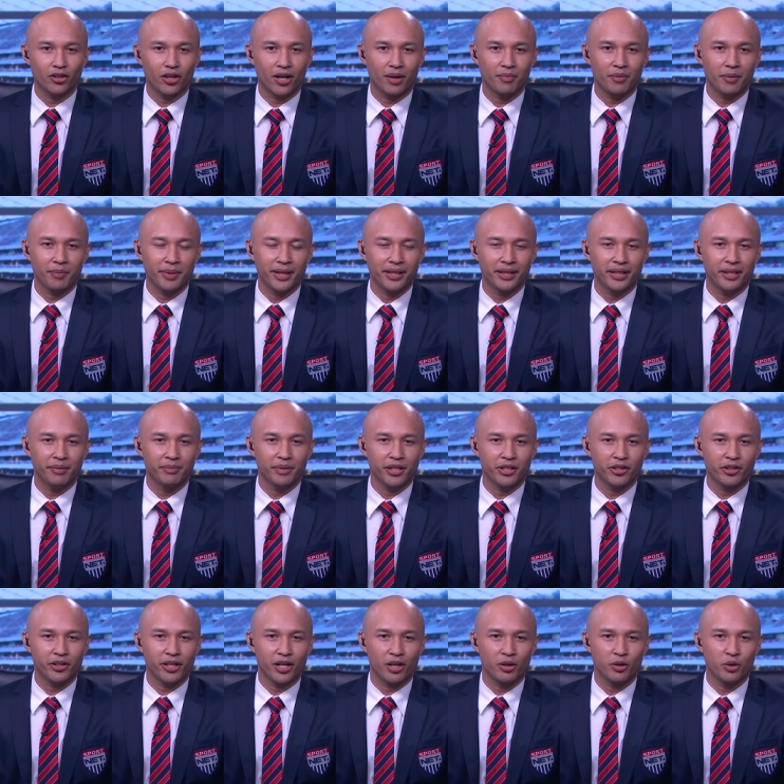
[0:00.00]
Seorang pemain tim
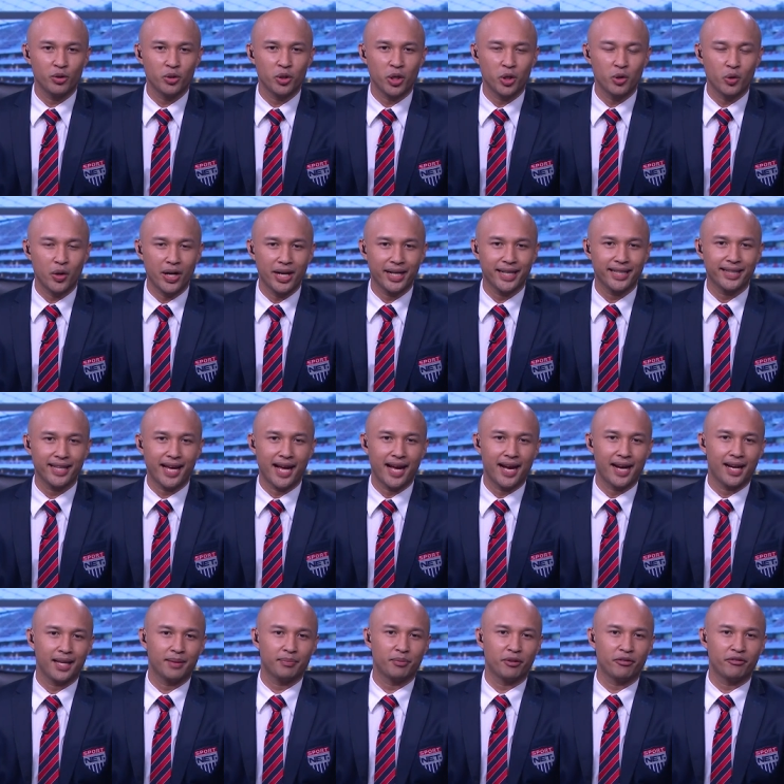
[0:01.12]
nasional U22 kita
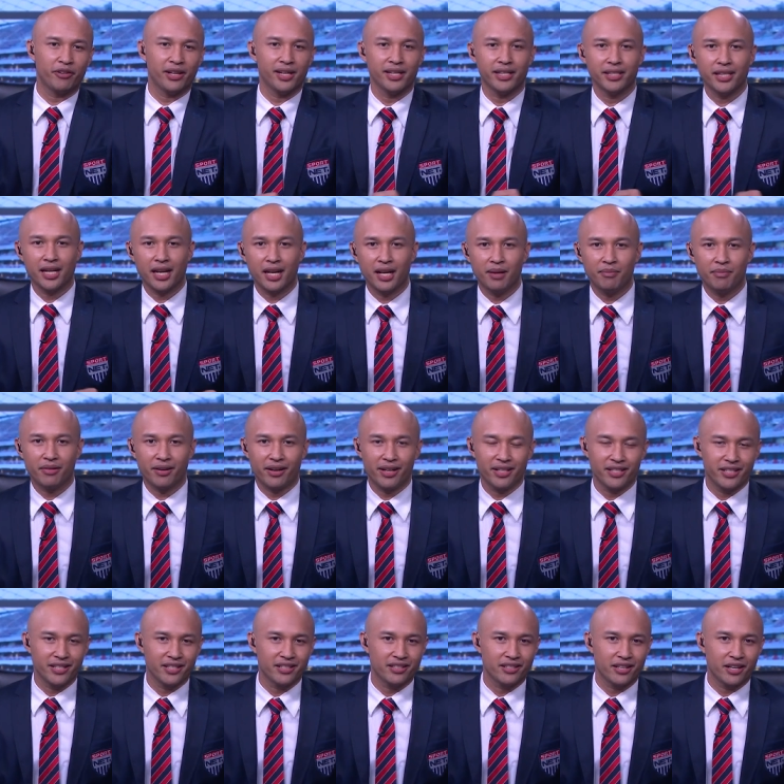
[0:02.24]
angkat profilnya dalam
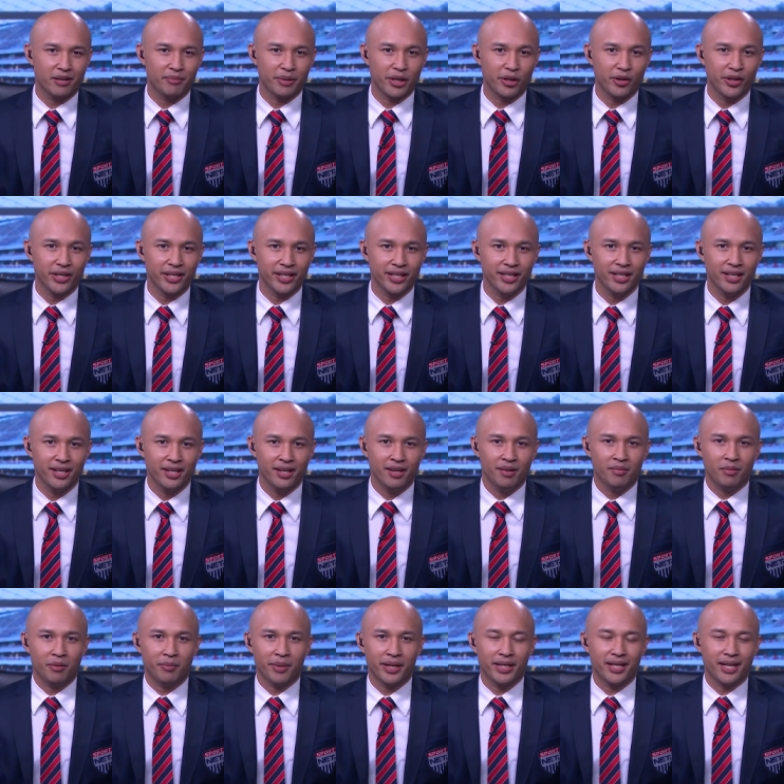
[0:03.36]
Rising Star minggu ini.
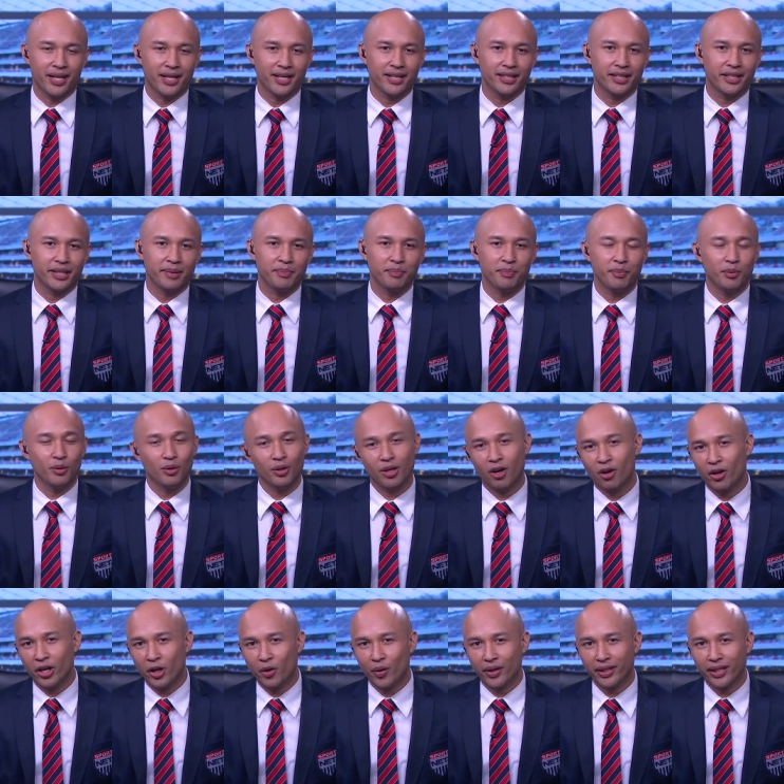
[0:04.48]
Pemain dari tim
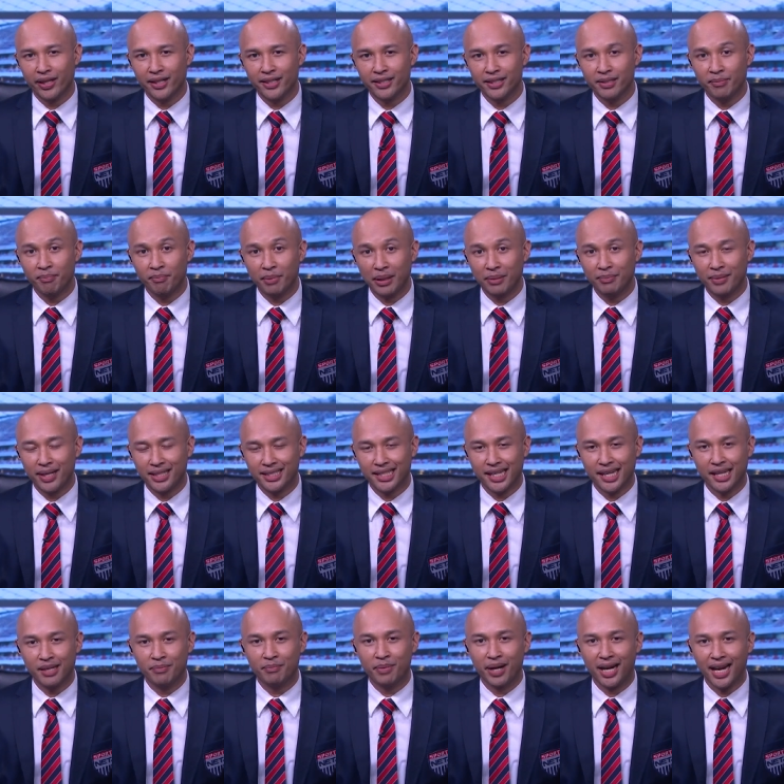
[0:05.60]
Pulau Dewata ini sempat
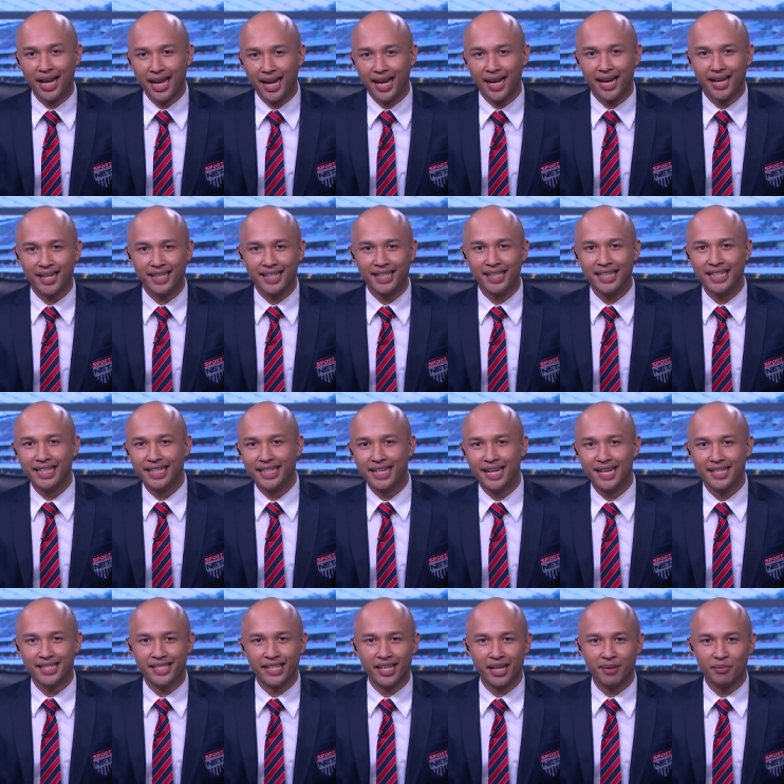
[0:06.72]
merasakan berlaga di
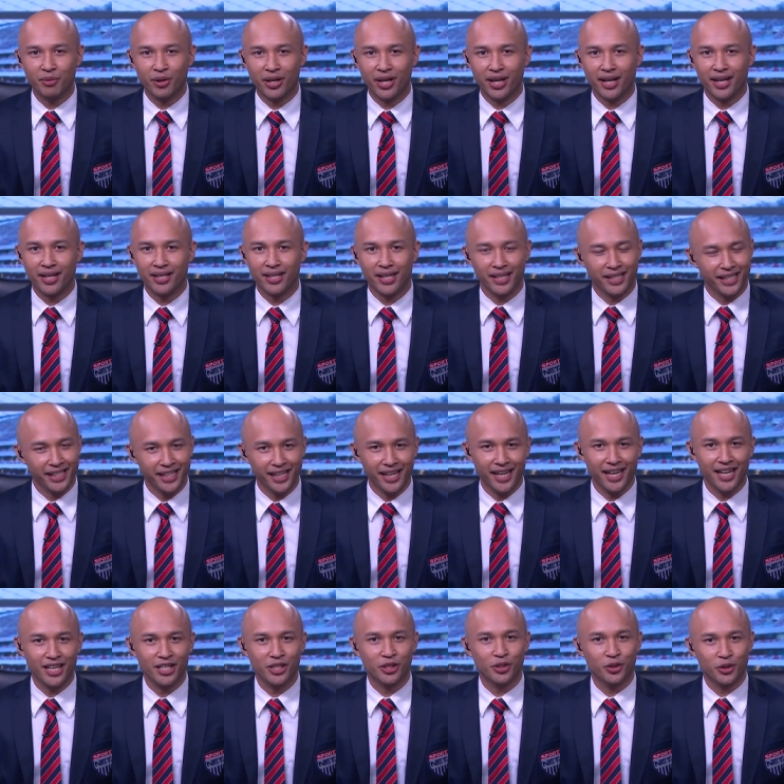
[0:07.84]
Liga Singapura. Dan
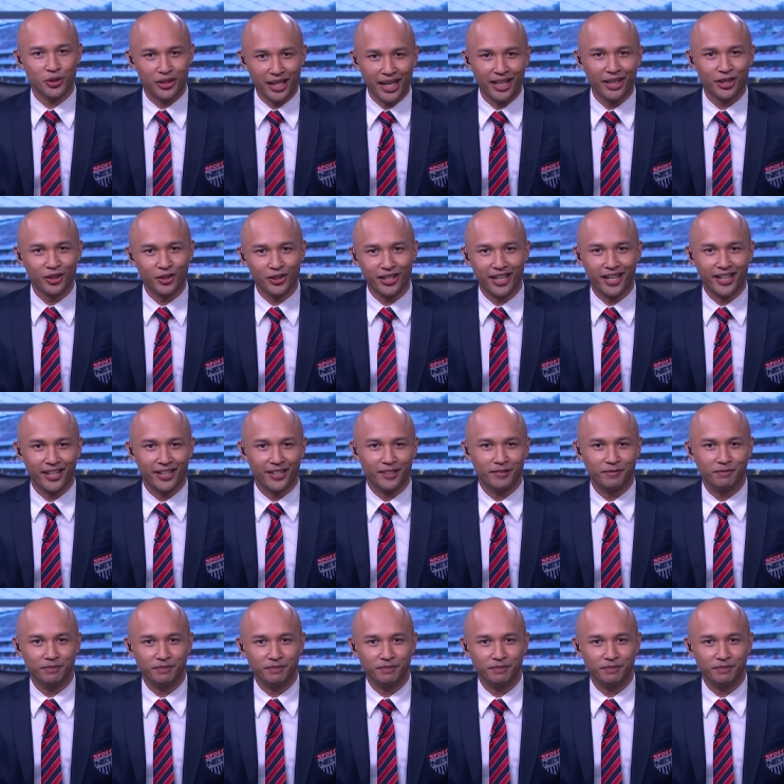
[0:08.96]
inilah Sultan Totan.